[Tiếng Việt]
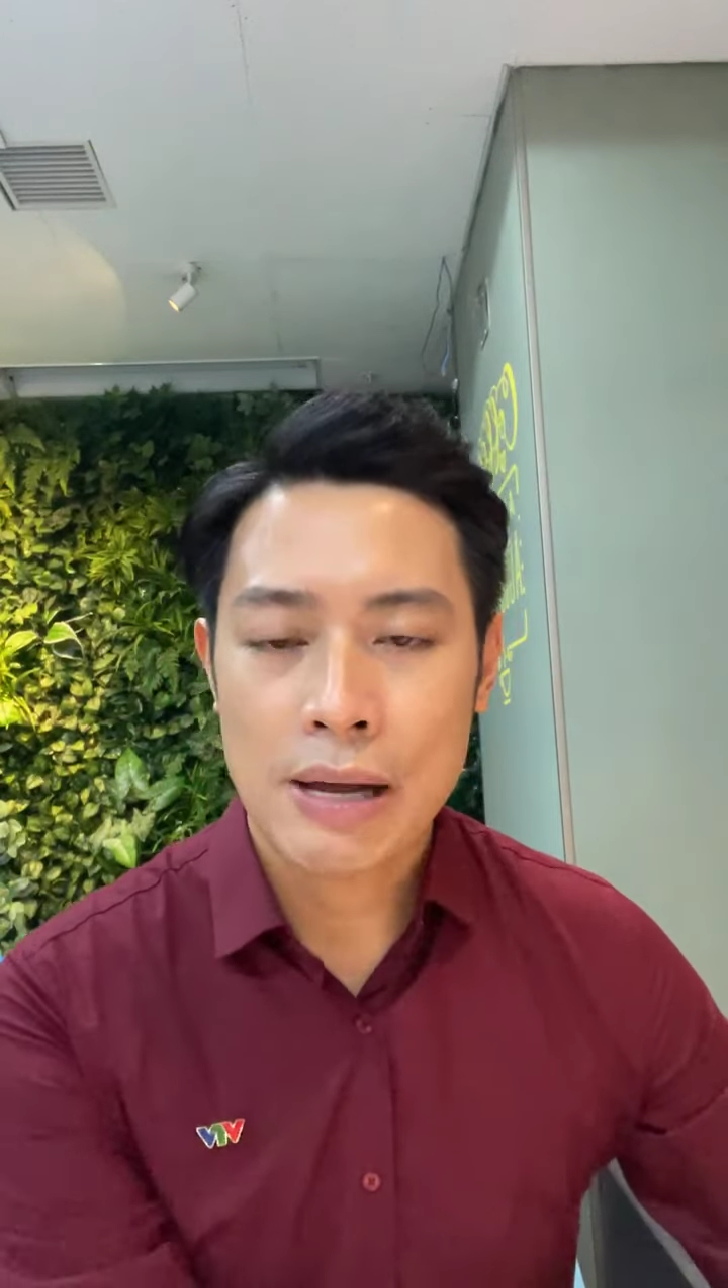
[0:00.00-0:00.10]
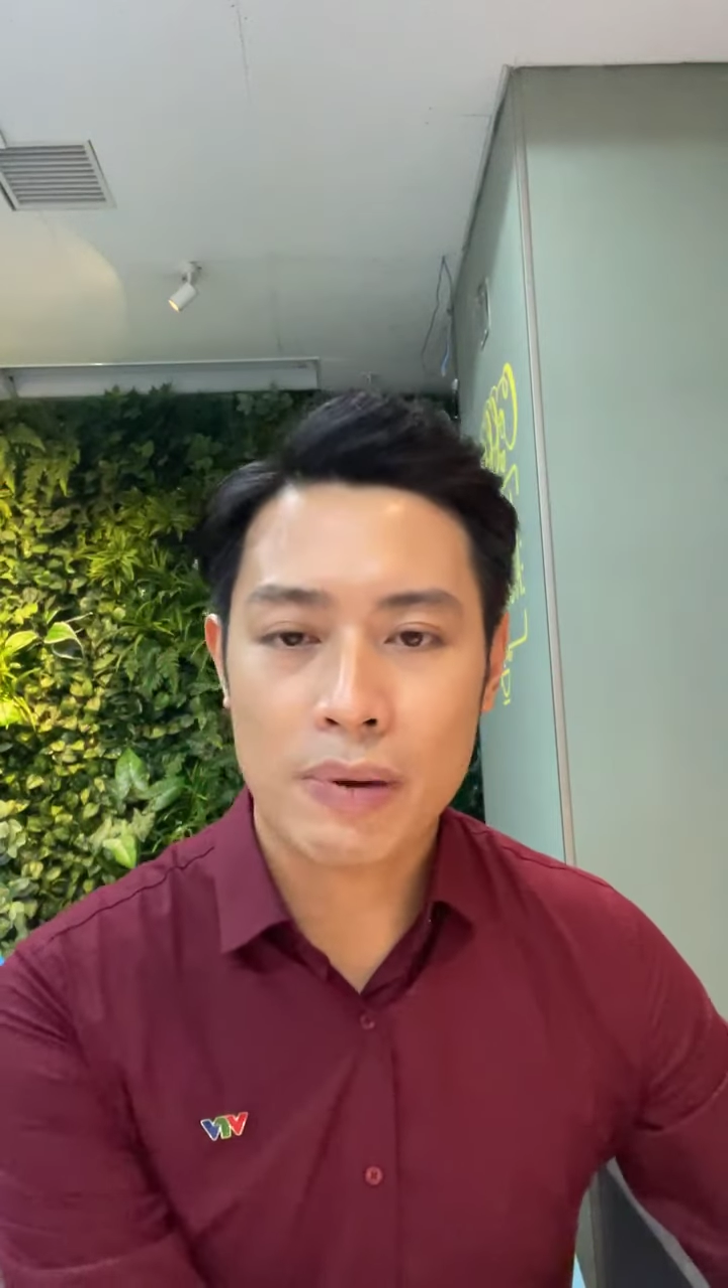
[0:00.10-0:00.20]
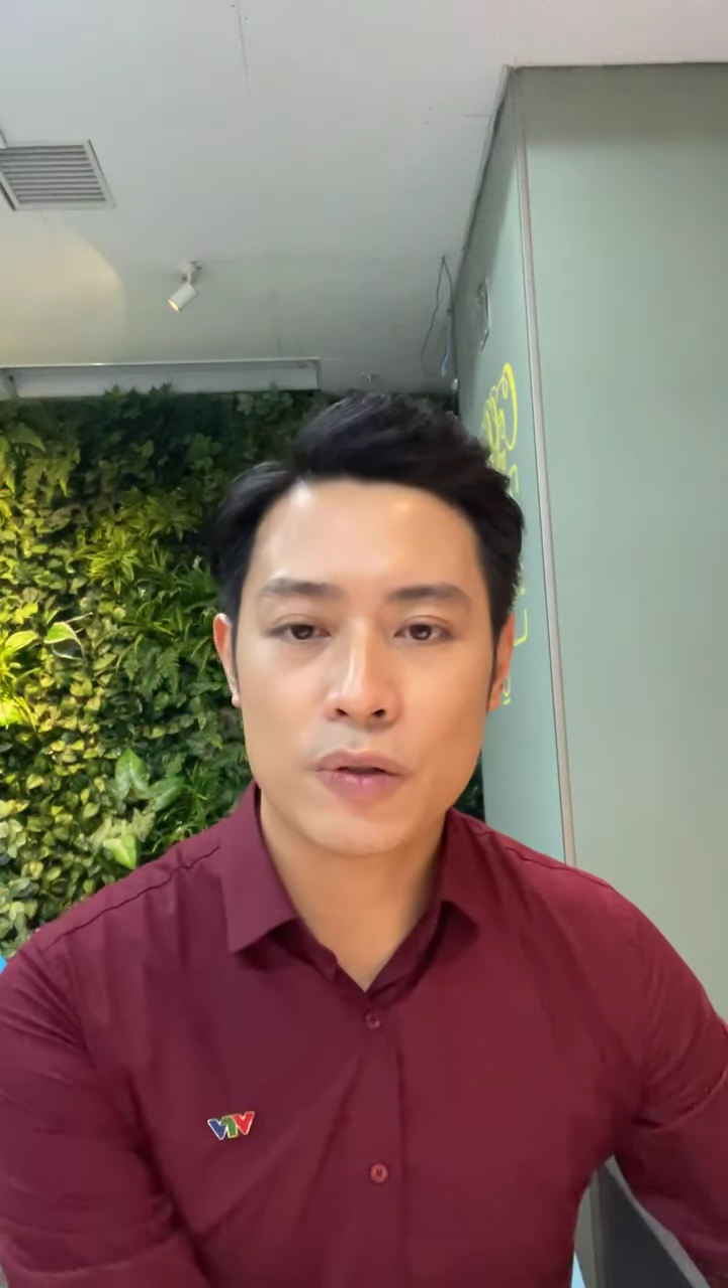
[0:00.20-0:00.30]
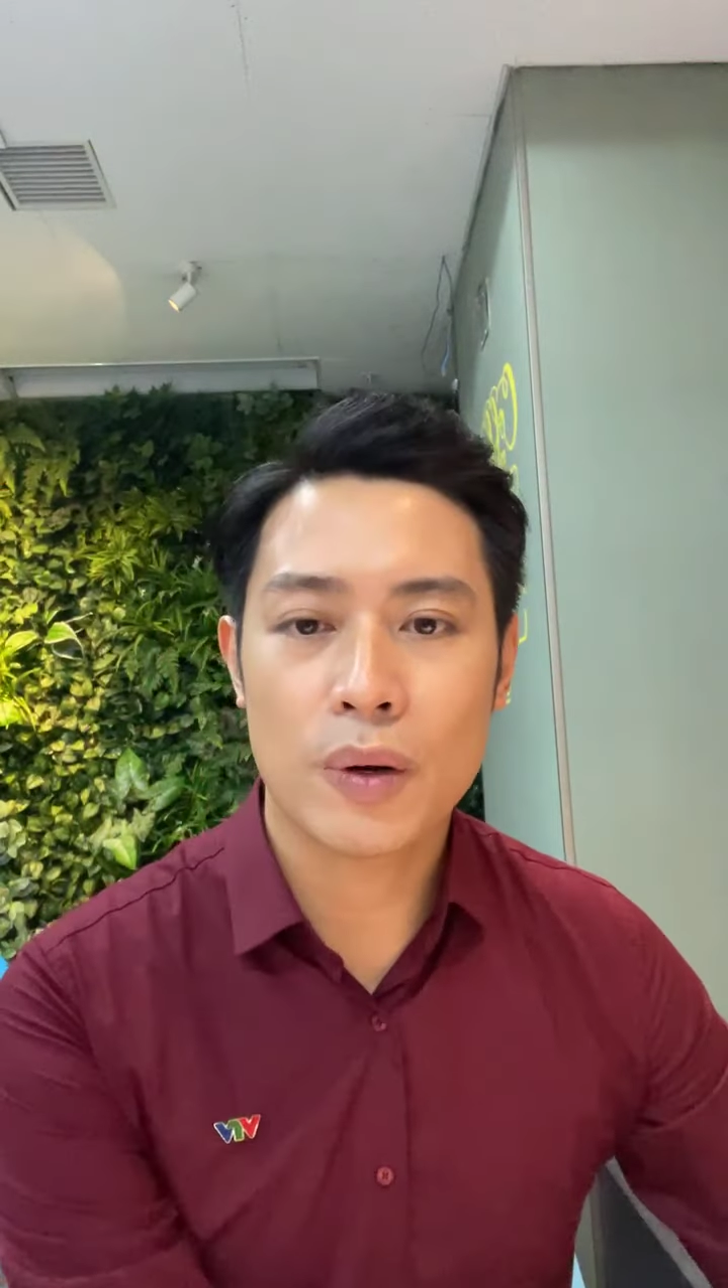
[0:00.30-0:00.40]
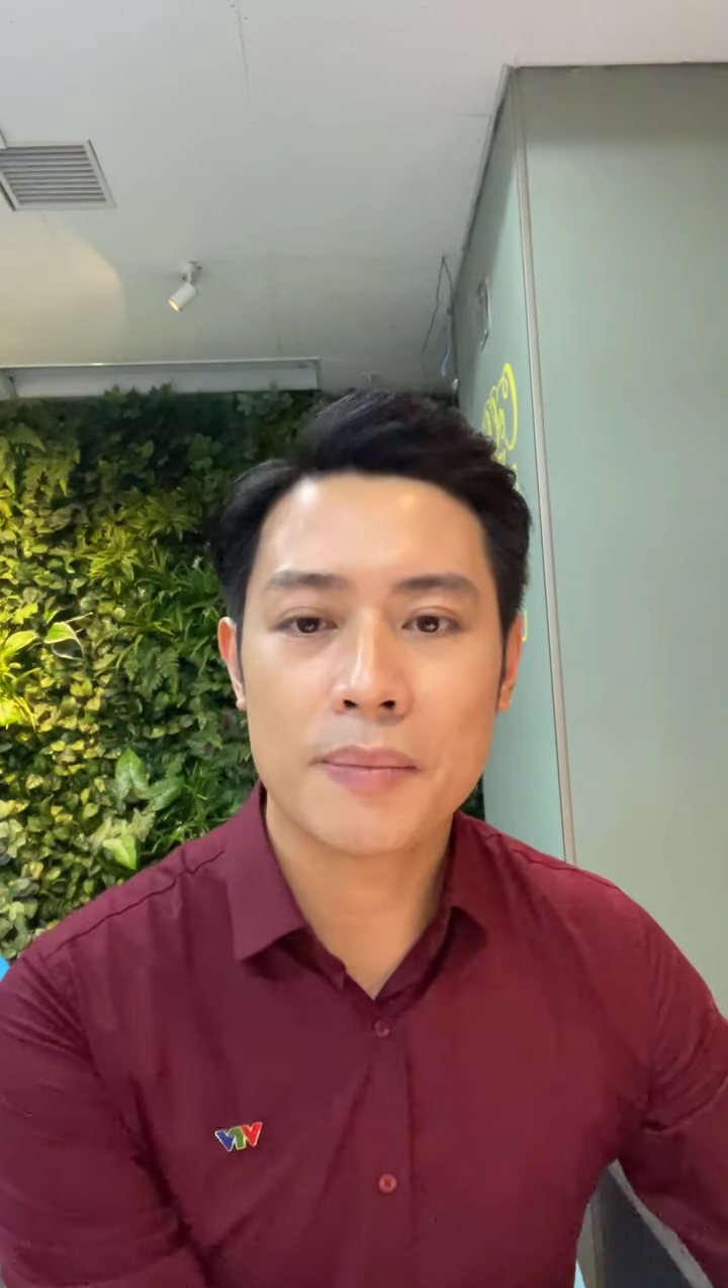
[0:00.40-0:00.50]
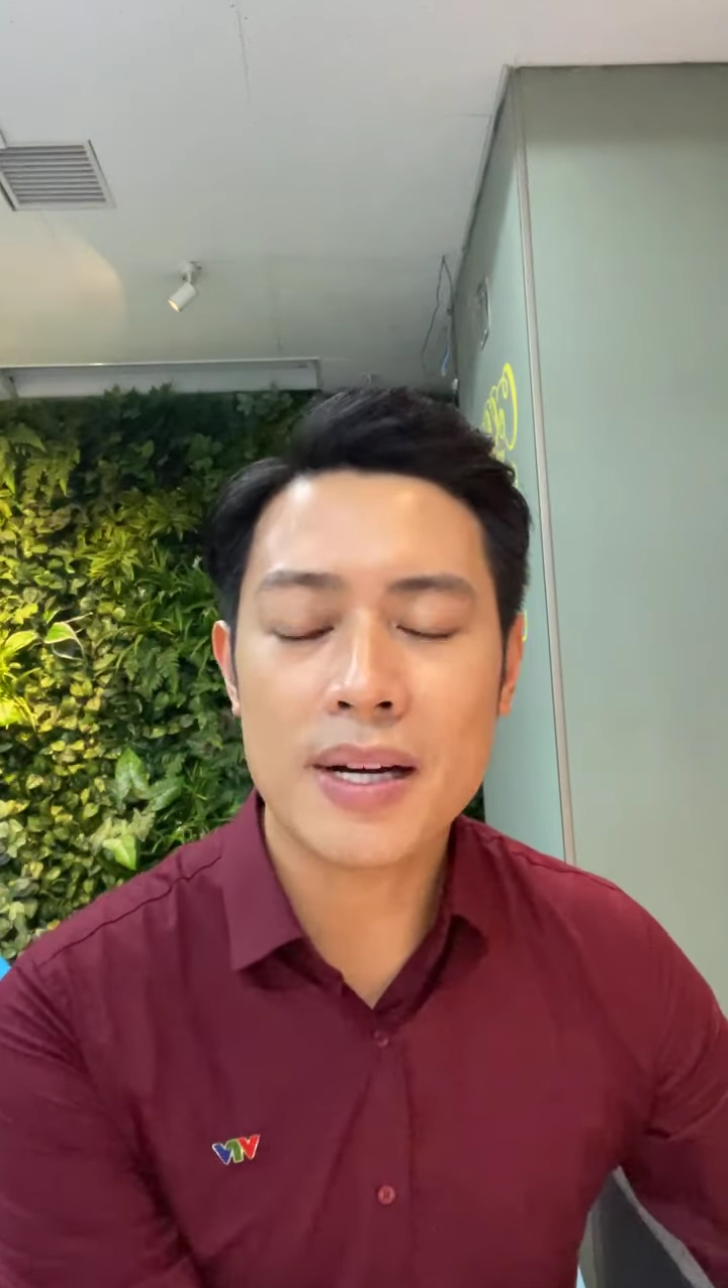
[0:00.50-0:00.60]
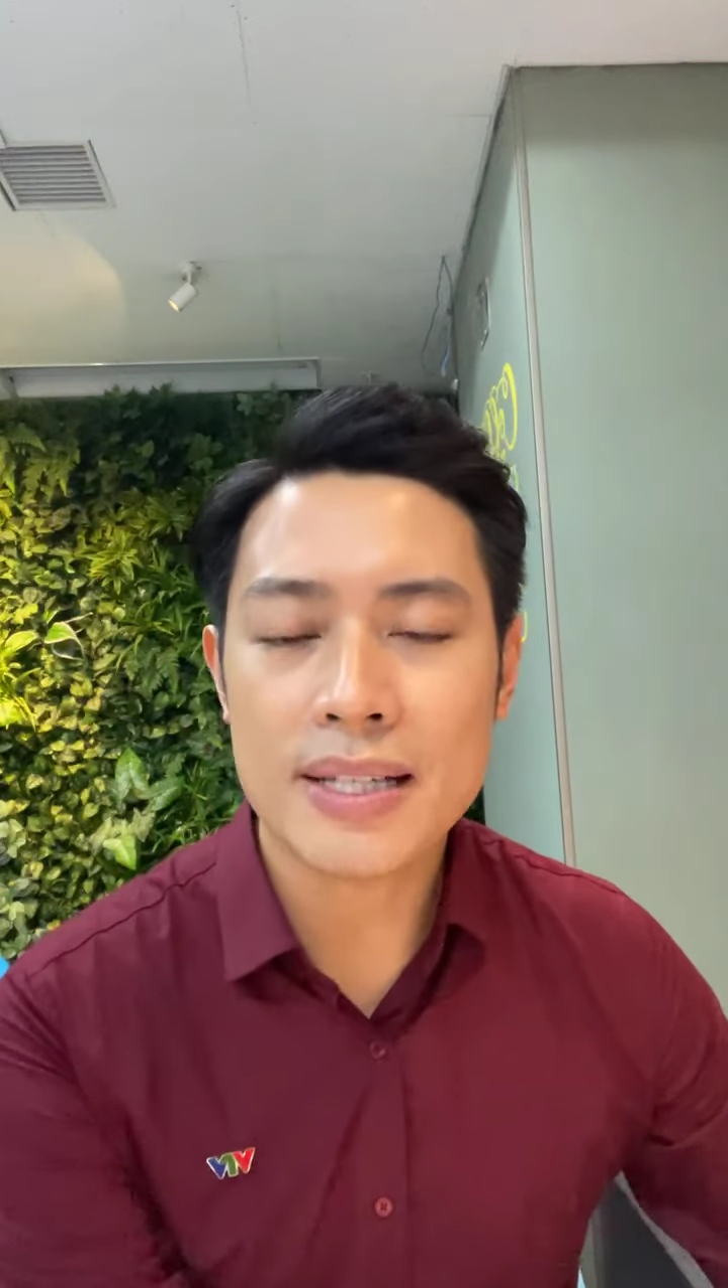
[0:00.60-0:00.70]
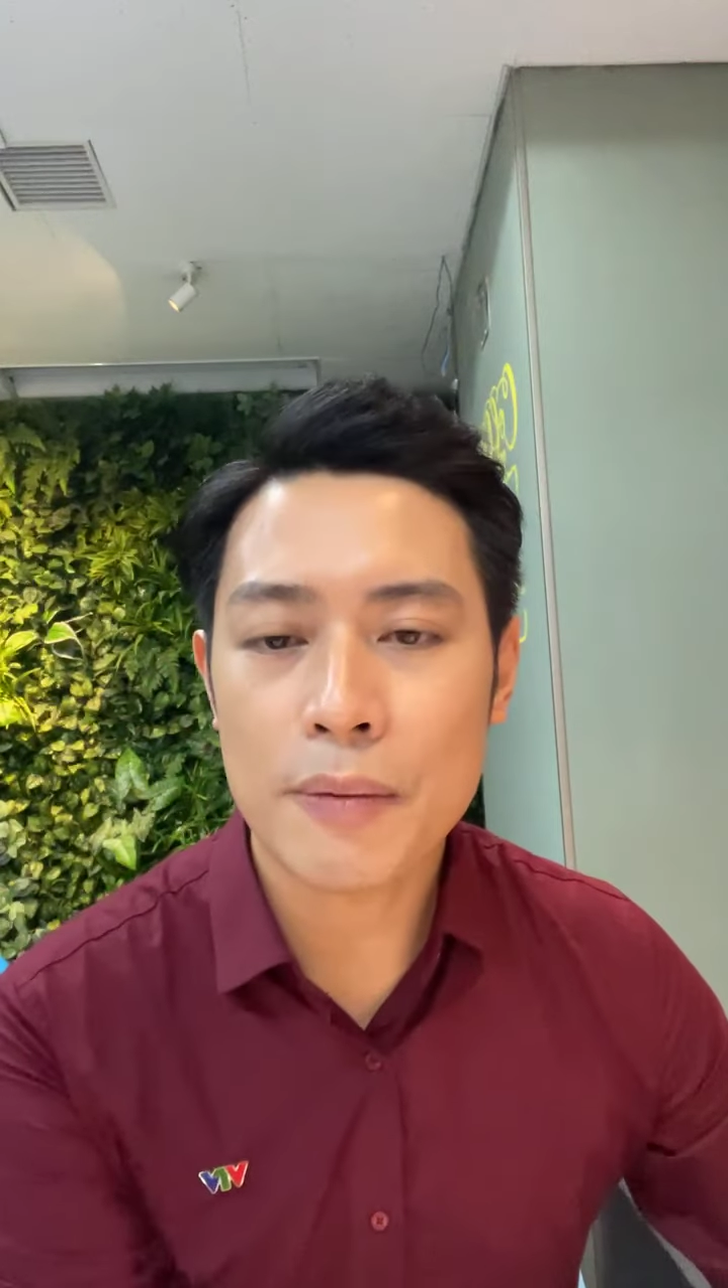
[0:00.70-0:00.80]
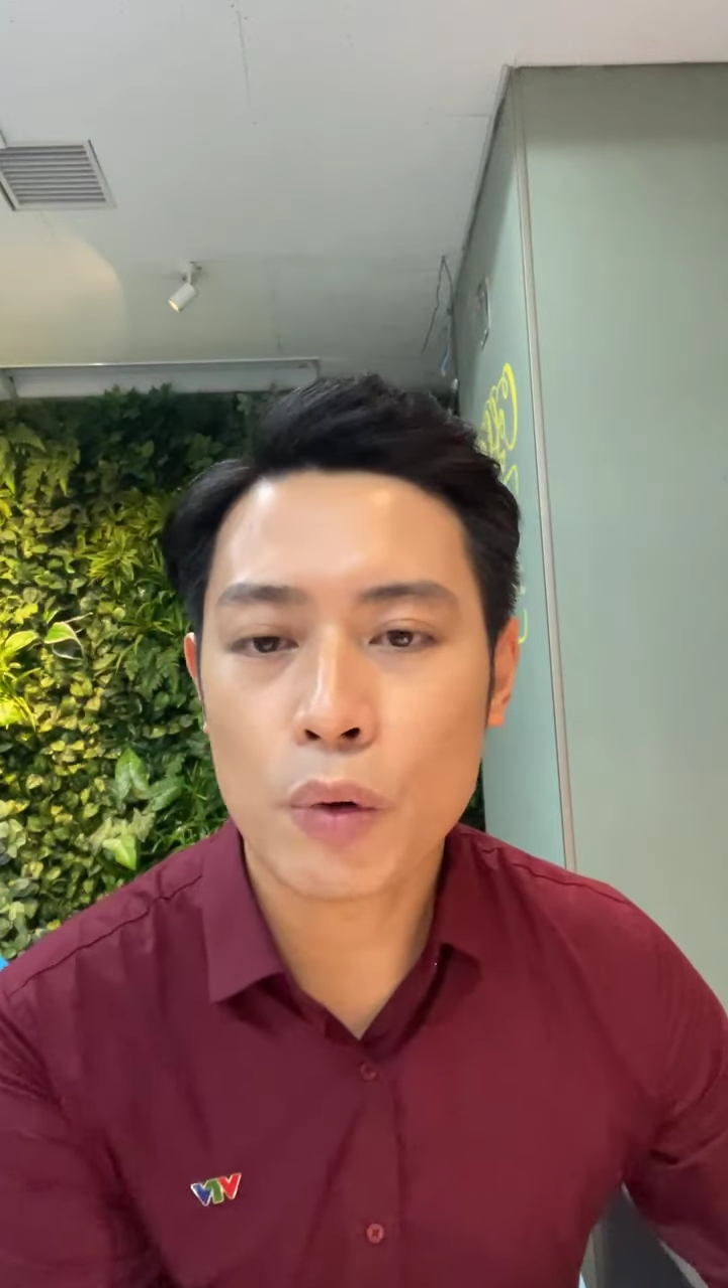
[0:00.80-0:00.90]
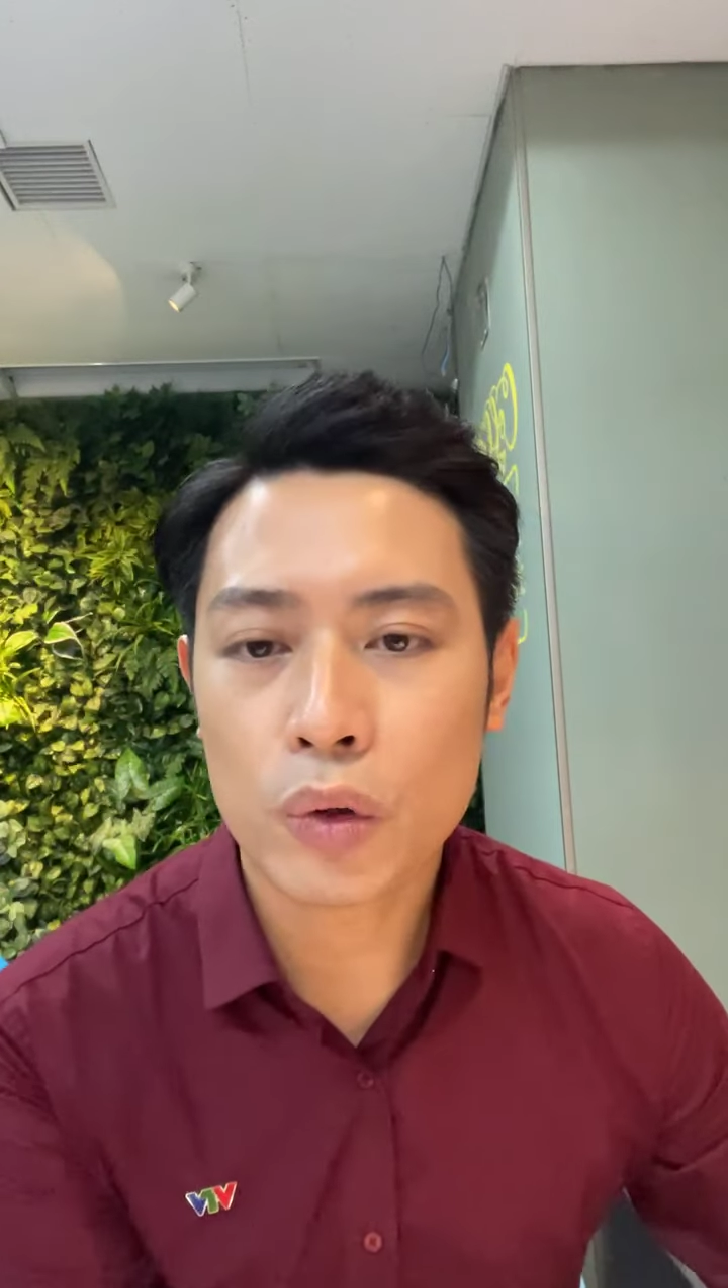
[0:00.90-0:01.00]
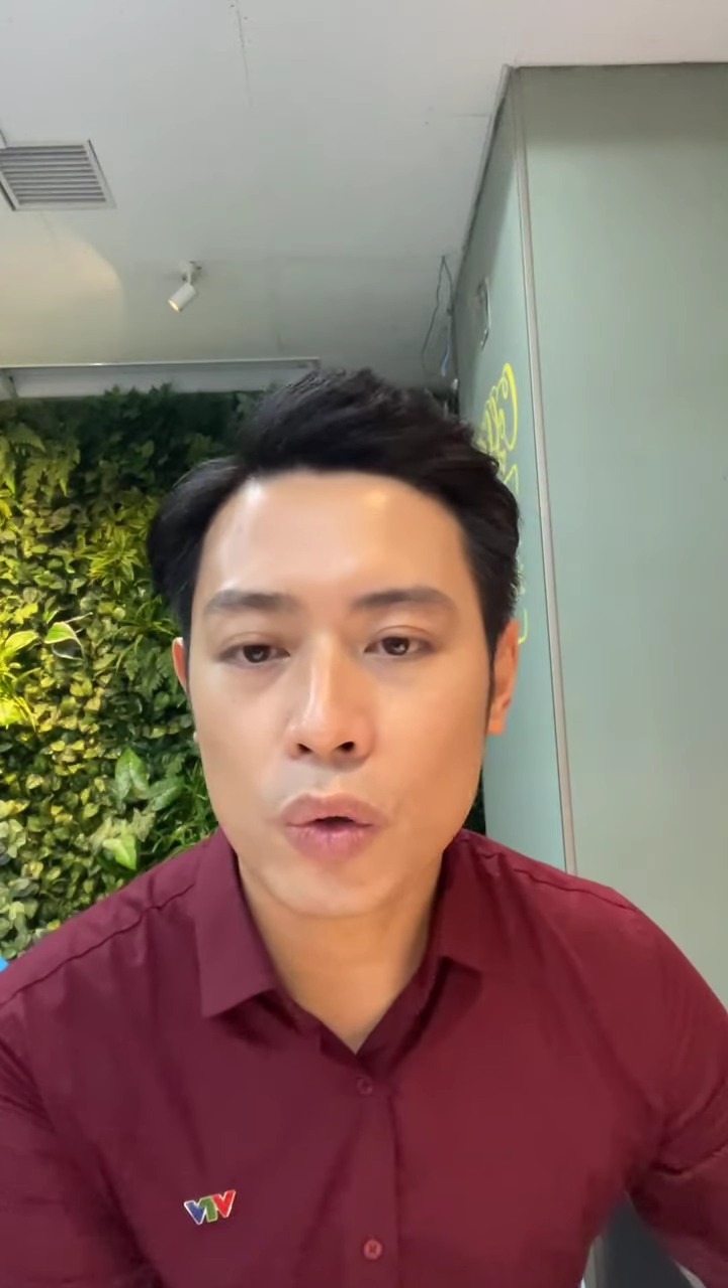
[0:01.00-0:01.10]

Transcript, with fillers: Mặc dù là bước sang mùa